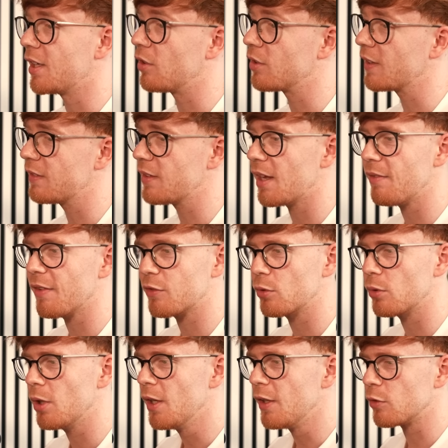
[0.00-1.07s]
Digga, und das sind einfach
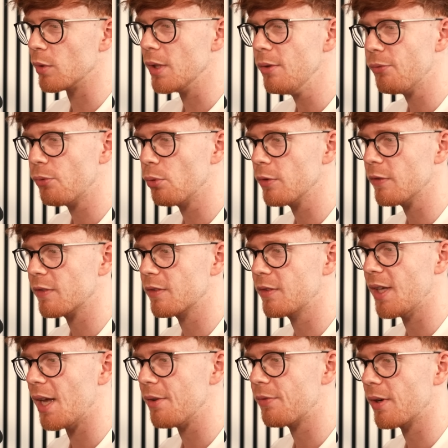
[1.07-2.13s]
so, so Infos,
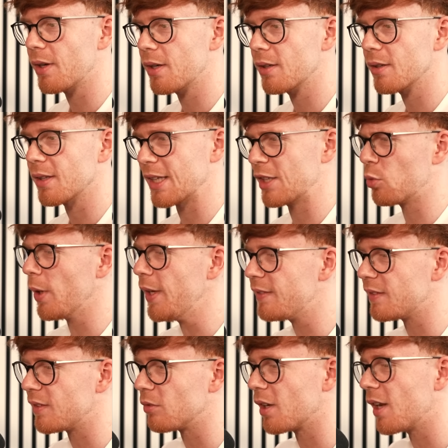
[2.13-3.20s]
die einfach
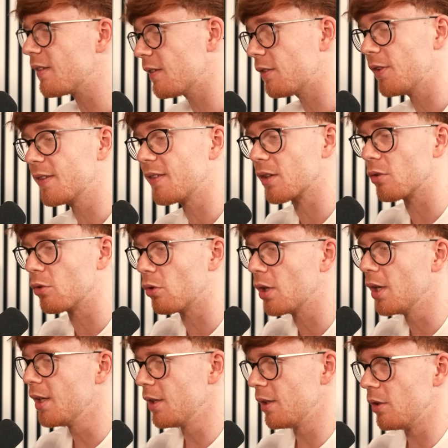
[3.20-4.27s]
crazy sind. dann ist es, wie gesagt, auch noch
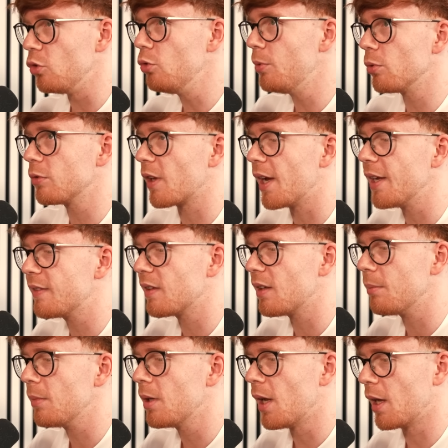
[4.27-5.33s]
übel
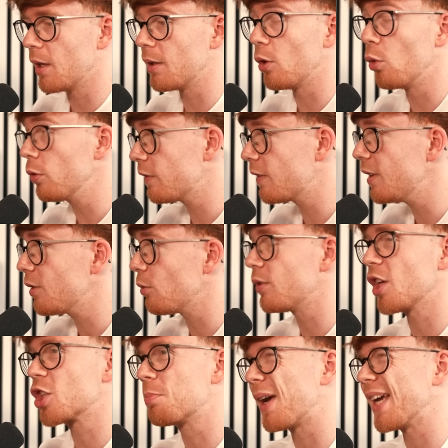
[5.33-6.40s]
unterhaltsam, lustig und
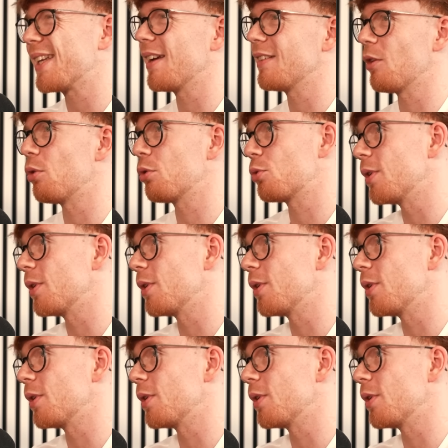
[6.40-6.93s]
der Sprecher ist auch